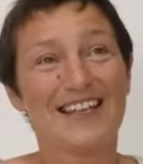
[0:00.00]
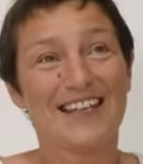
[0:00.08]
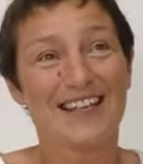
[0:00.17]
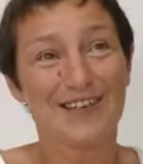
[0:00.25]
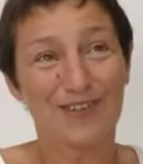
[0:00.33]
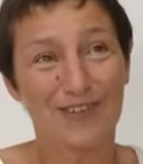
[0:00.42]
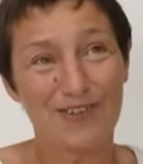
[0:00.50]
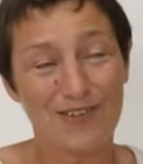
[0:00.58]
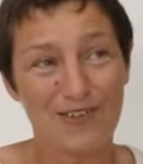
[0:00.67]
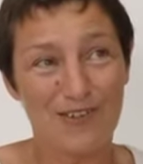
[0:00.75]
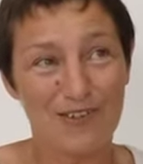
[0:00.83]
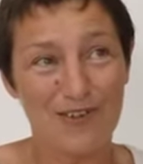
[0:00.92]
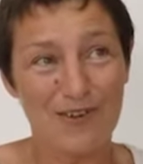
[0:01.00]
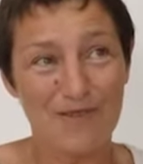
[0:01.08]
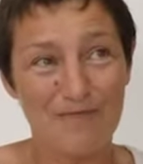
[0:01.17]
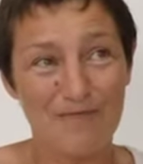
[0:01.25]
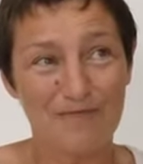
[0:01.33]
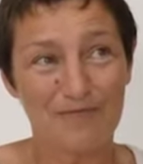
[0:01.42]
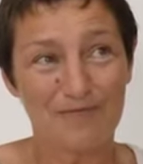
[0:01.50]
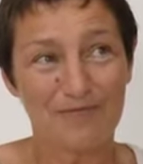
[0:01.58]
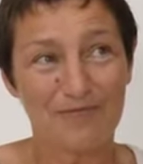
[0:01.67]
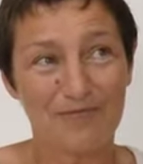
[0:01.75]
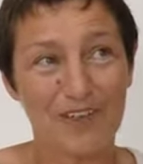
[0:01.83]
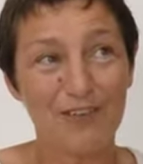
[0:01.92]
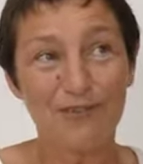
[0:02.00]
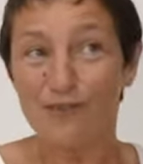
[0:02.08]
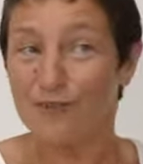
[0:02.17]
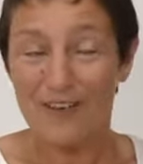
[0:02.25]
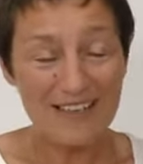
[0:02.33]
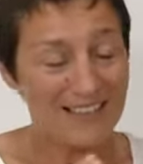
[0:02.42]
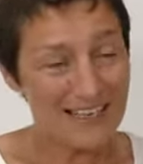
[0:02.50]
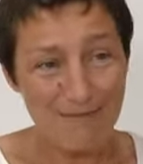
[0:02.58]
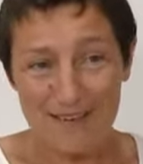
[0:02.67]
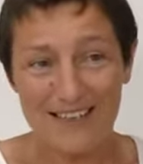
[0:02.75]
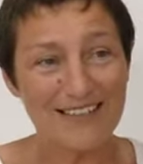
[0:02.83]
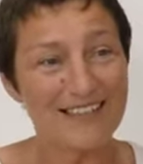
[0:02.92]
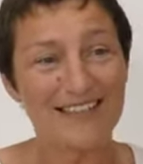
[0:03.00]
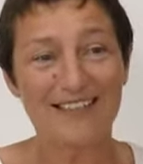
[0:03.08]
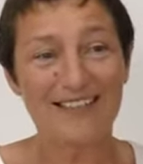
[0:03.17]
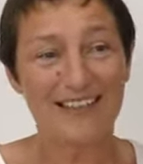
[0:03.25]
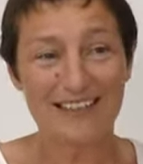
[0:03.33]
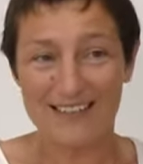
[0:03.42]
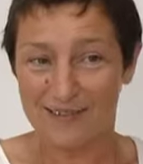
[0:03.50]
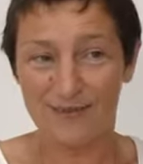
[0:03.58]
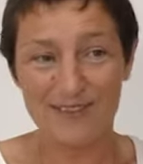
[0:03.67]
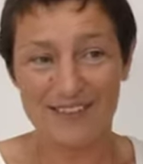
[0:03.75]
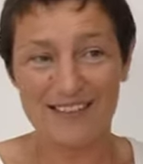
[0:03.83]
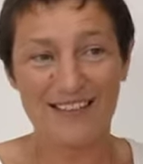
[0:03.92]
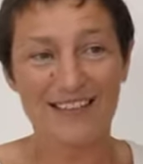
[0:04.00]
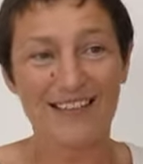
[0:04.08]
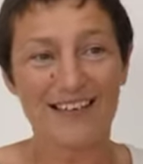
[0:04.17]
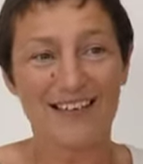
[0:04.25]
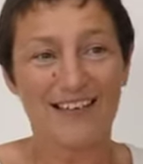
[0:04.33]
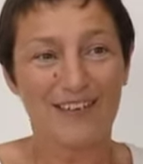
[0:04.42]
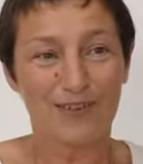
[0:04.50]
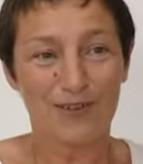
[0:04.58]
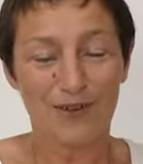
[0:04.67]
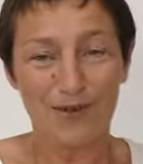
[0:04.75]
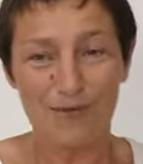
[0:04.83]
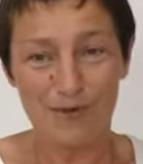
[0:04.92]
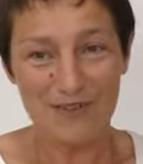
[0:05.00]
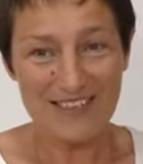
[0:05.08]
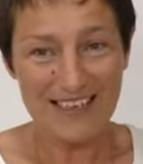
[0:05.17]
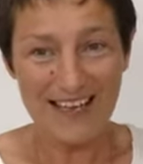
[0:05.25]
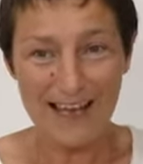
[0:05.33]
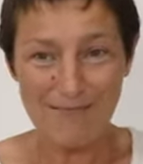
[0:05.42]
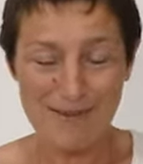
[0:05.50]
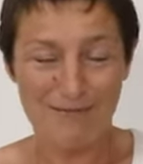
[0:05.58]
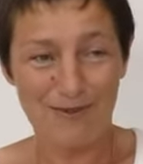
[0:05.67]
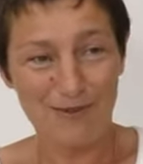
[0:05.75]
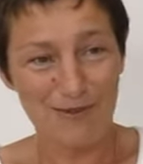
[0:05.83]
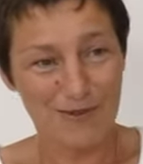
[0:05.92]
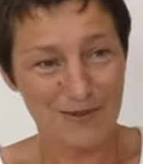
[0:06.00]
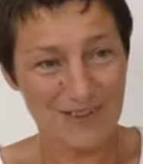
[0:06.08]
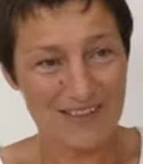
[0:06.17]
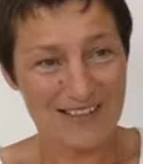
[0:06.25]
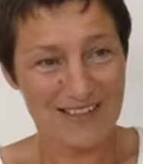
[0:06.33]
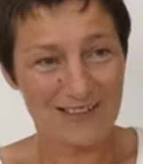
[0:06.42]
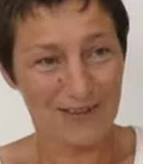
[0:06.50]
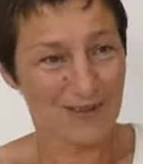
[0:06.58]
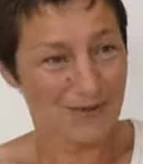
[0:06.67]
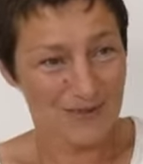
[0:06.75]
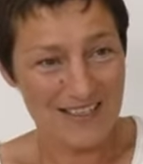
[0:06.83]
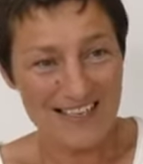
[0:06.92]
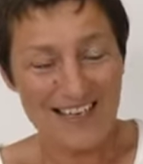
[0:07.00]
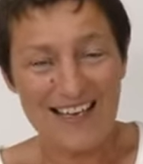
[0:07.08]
J'ai la chance de, une fois que la maladie est annoncée, de rebondir rapidement sur tout ce qui s'ensuit.